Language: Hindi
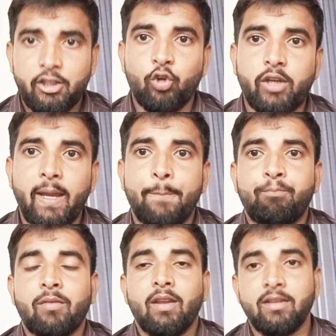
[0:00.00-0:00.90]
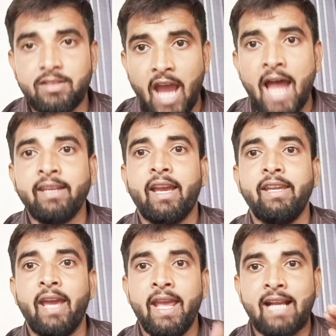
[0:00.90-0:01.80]
क्योंकि जान
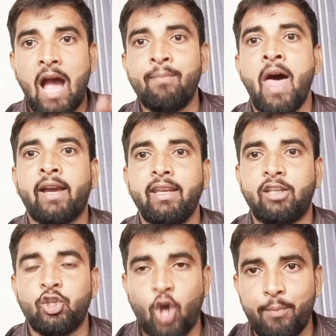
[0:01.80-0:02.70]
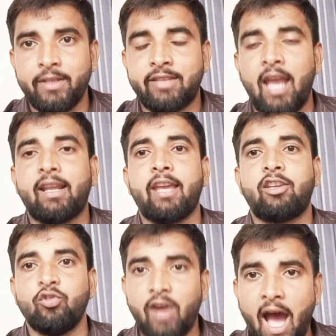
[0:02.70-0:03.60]
गई है एक आम नागरिक की चौबीस साल का
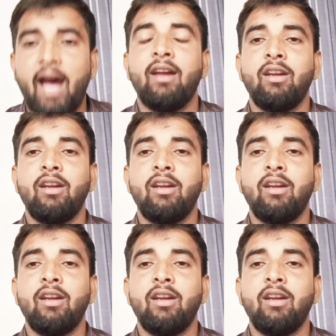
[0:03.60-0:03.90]
एक युवा